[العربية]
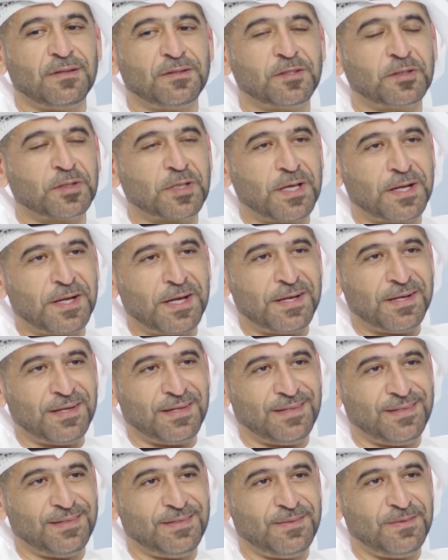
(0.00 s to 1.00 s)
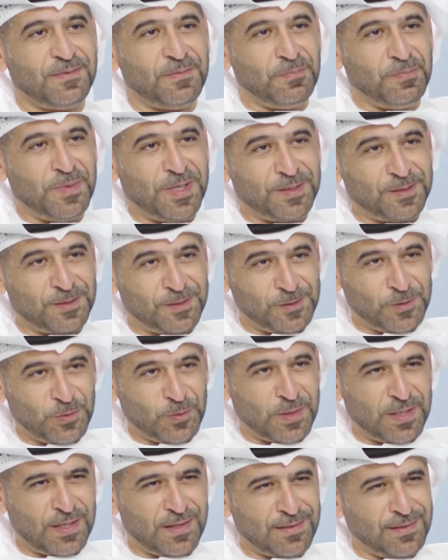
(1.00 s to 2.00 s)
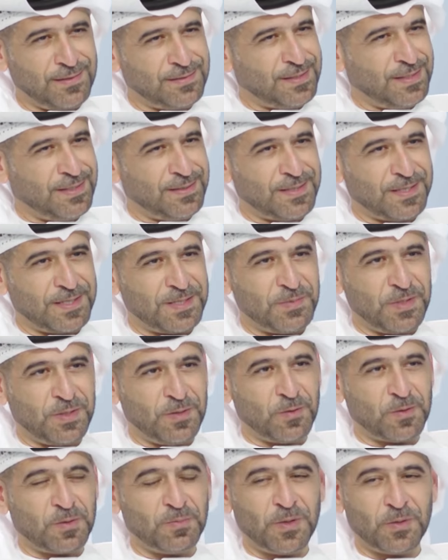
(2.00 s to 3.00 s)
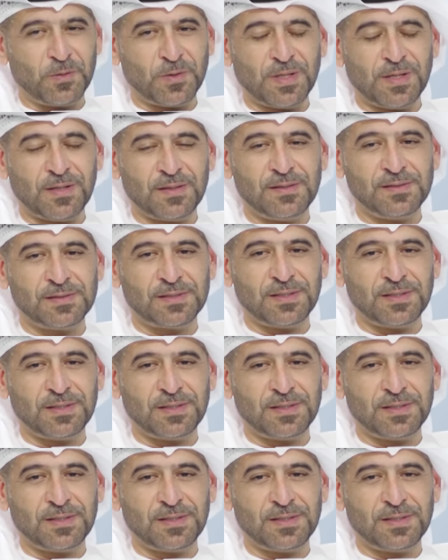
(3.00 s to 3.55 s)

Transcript: تتكرر بعد 39 سنه تقريبا او 38